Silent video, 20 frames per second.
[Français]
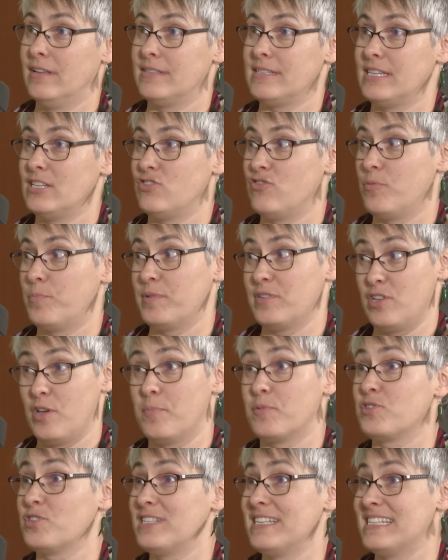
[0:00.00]
il
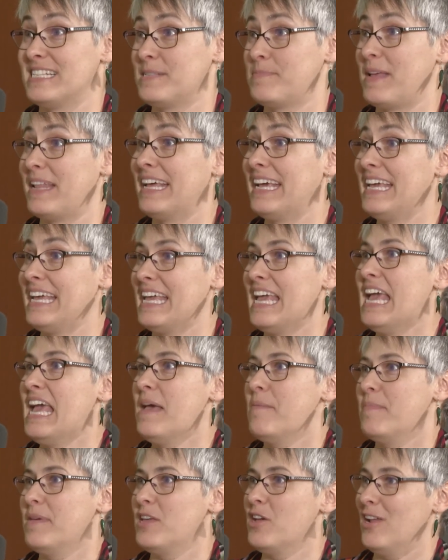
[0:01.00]
n'y a pas juste les espadrilles,
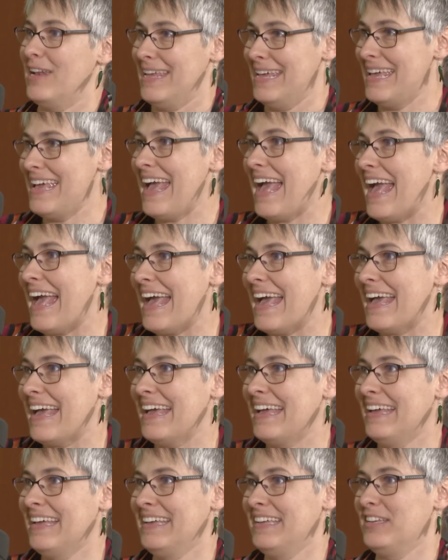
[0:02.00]
mais il y a les
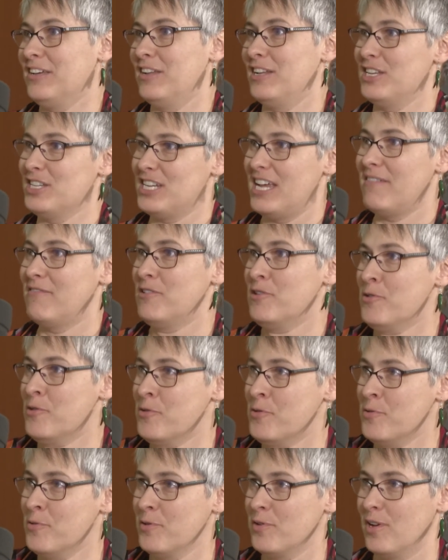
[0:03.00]
haies, il y a les
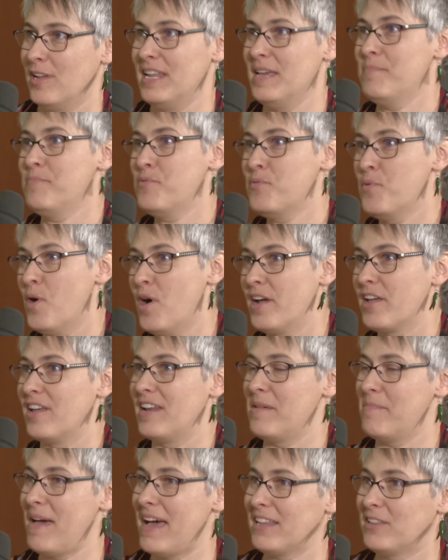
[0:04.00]
javelots, il y a les poids, il y
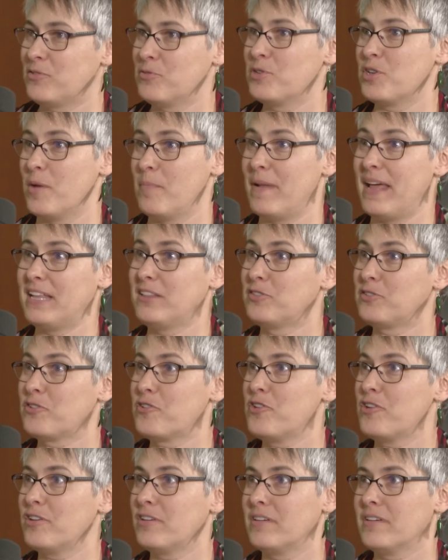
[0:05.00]
a les marteaux, il y a plein de
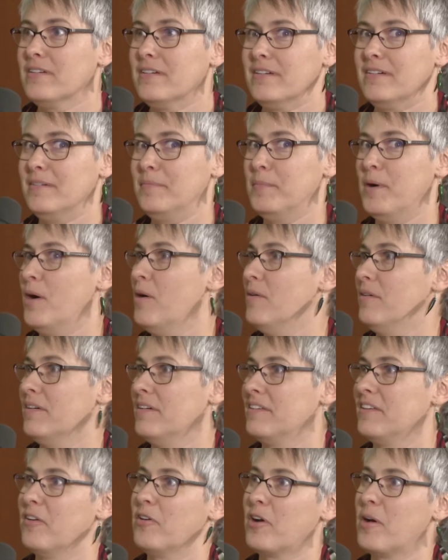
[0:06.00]
trucs. Euh, bon,
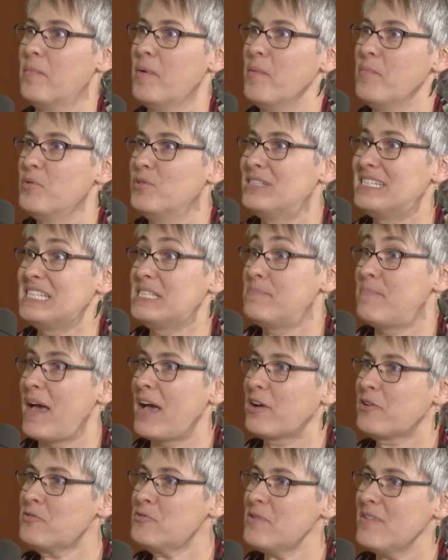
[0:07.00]
euh, ils ont comme un peu
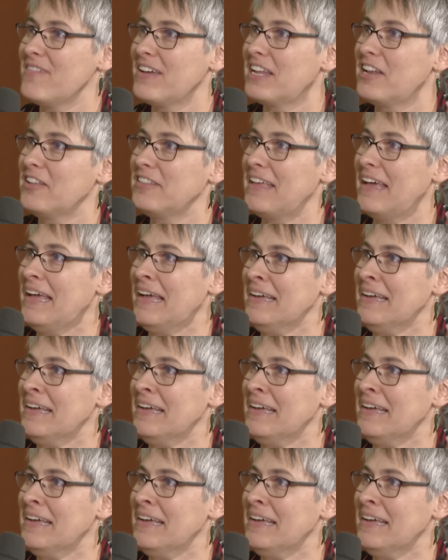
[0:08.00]
disparu avec le temps.